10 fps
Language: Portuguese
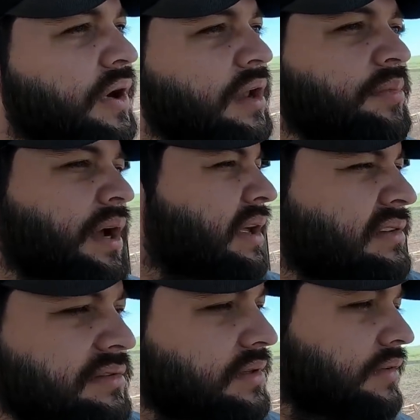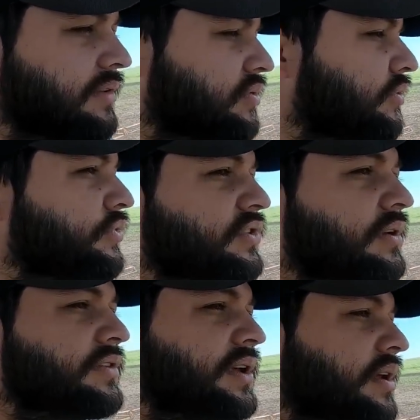falo por causa dessas
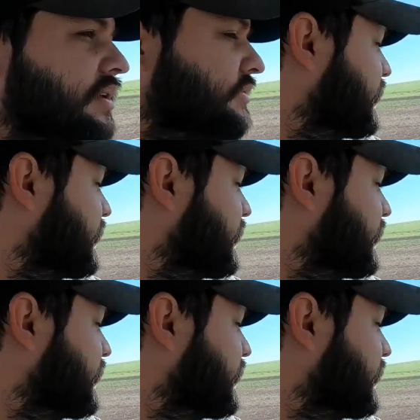confusões aí que